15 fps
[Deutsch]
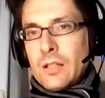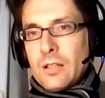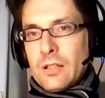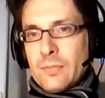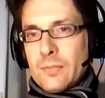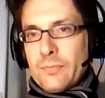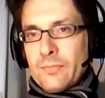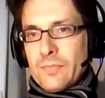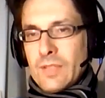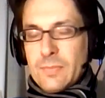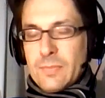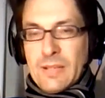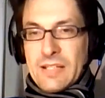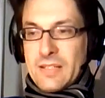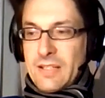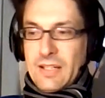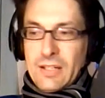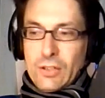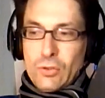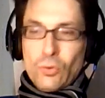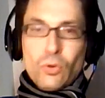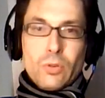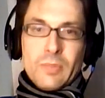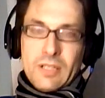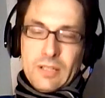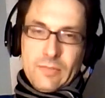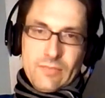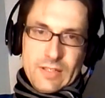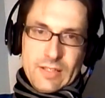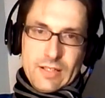Ähm, das beißt sich eigentlich null mit
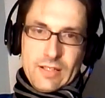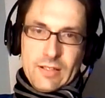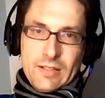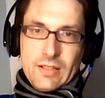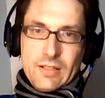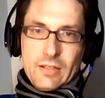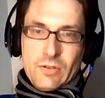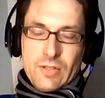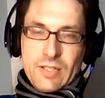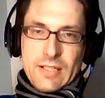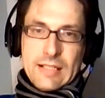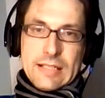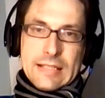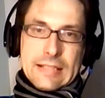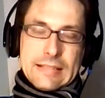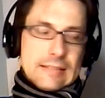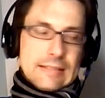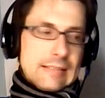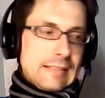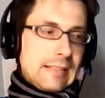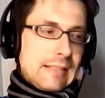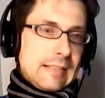dem, was der Herr González sagt.